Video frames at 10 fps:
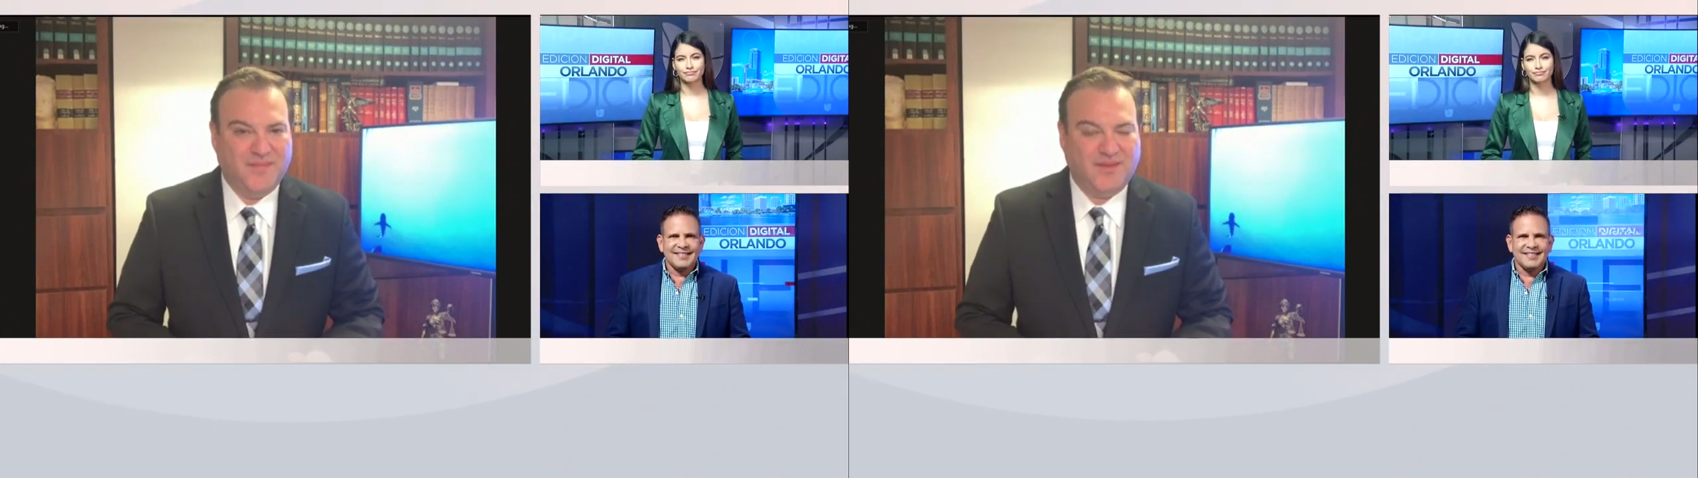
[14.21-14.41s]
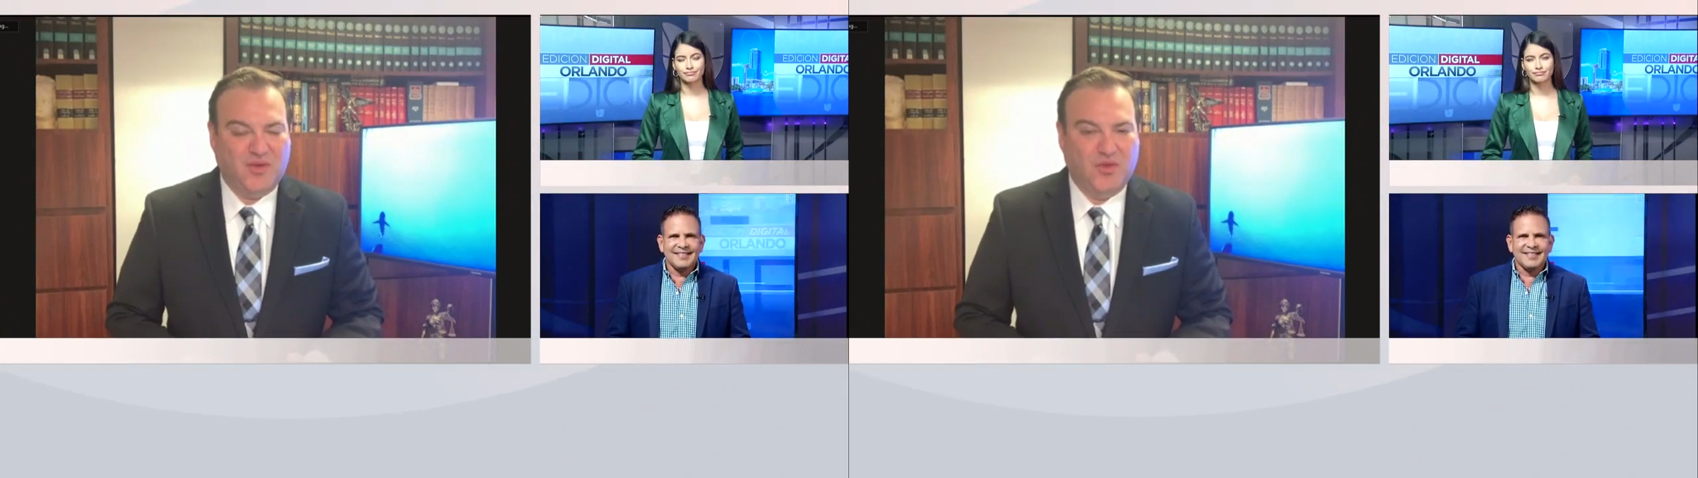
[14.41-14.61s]

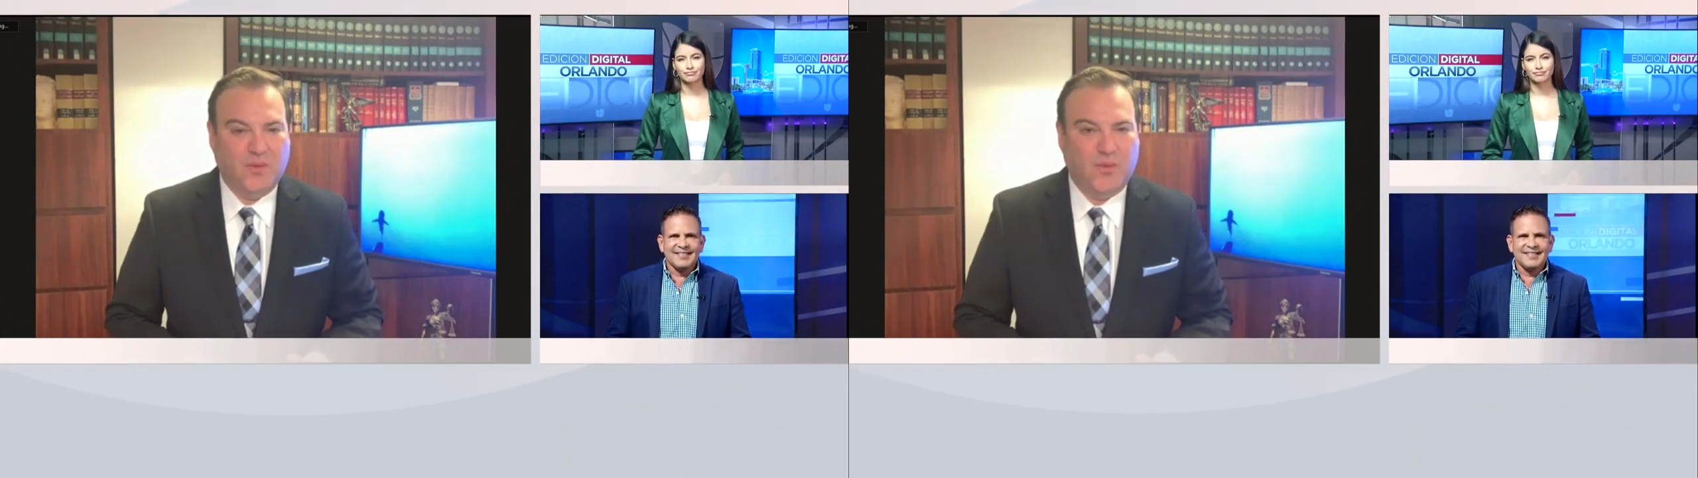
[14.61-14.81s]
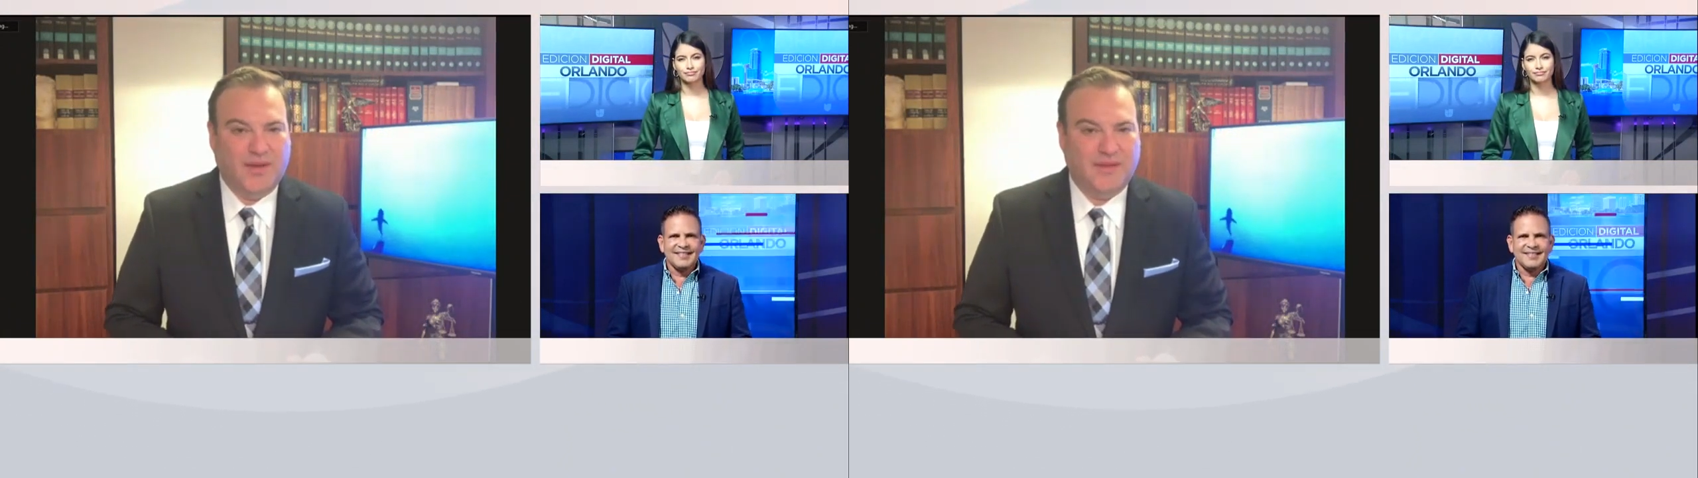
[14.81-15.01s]
Saludos,
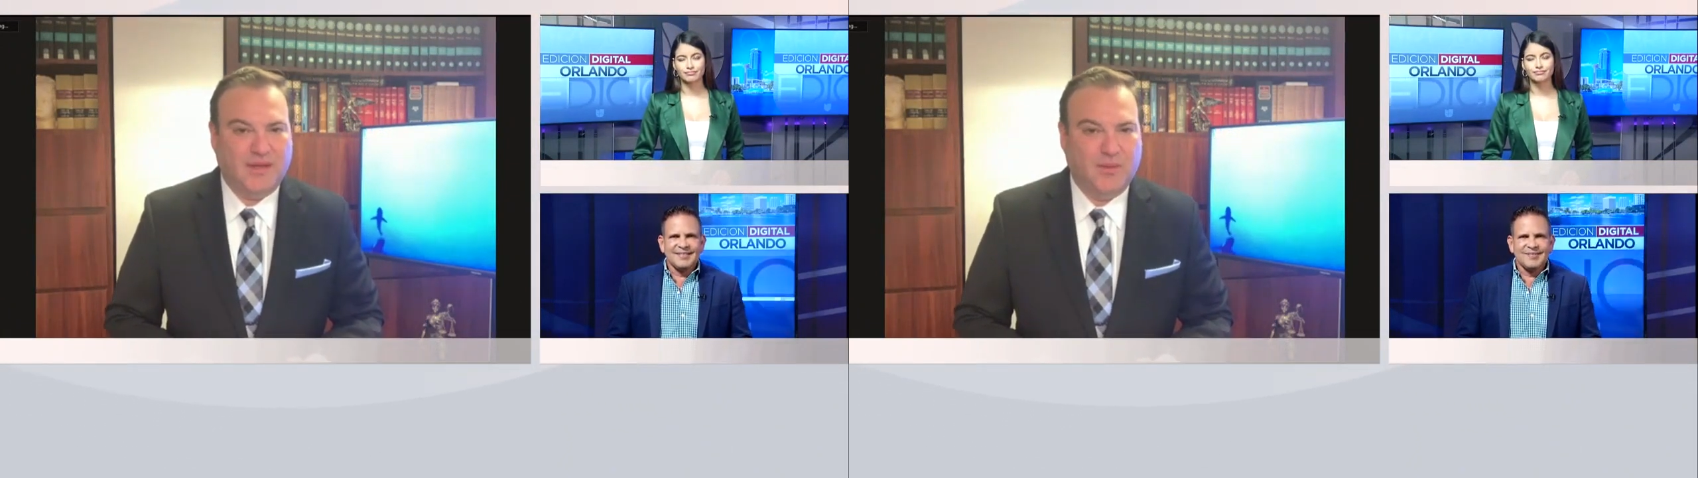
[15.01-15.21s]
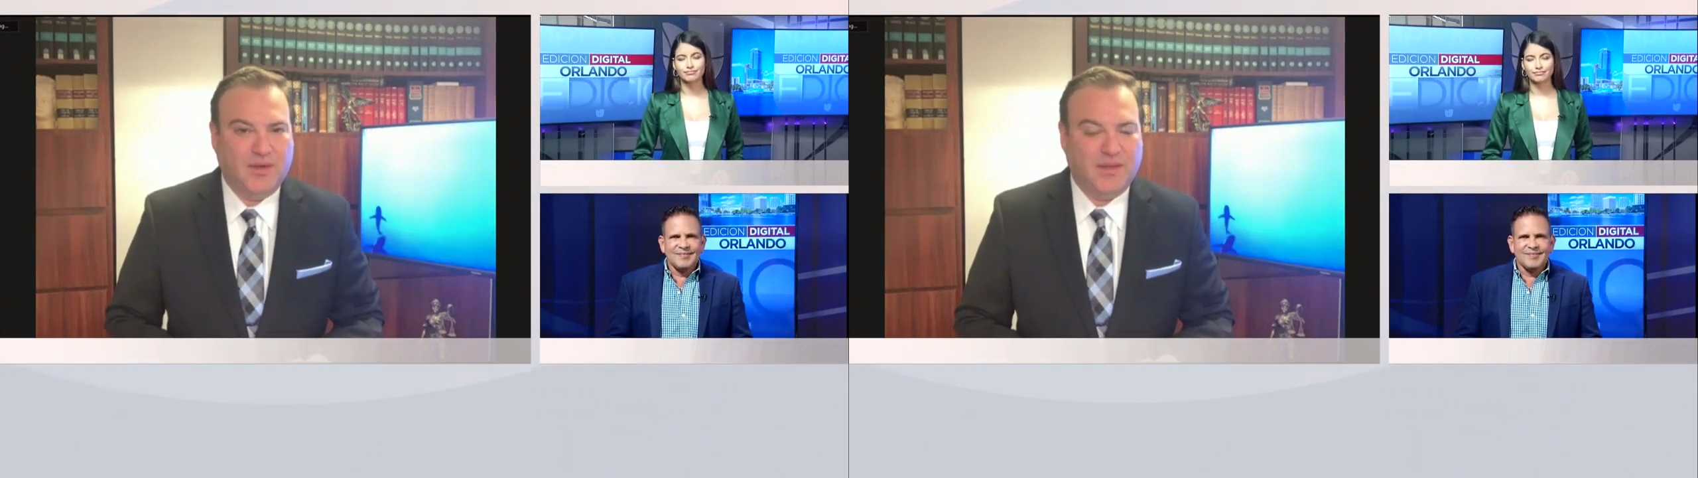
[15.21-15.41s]
muy buenas
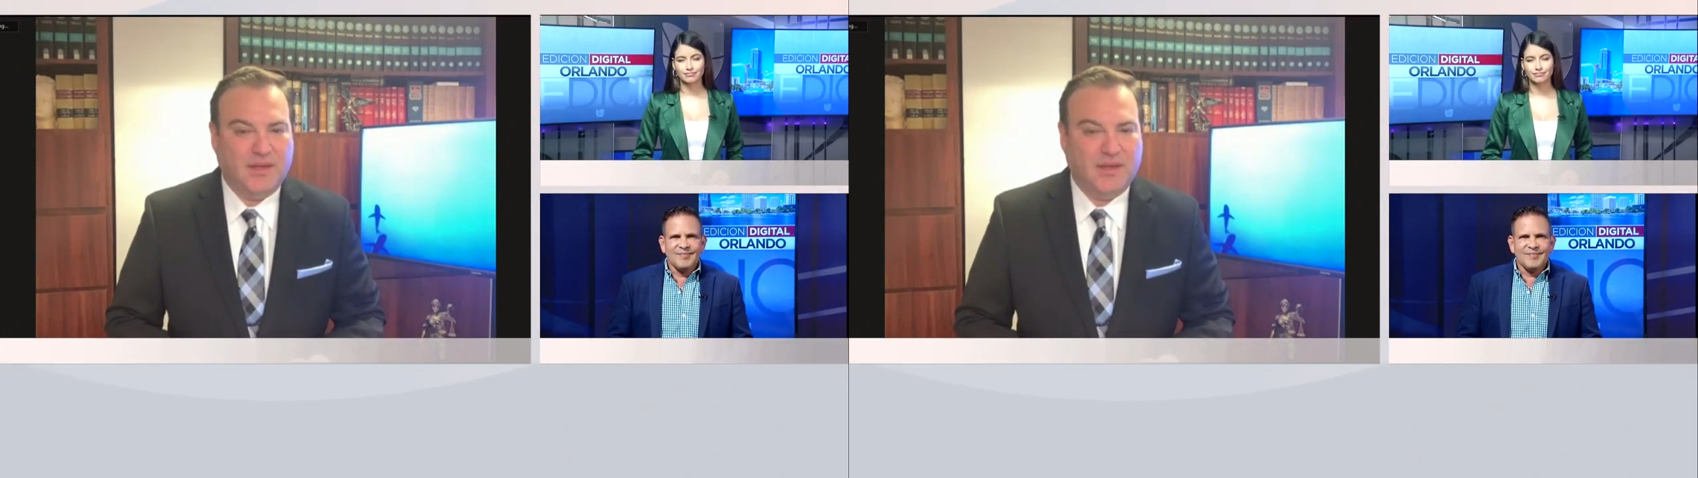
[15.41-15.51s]
tardes.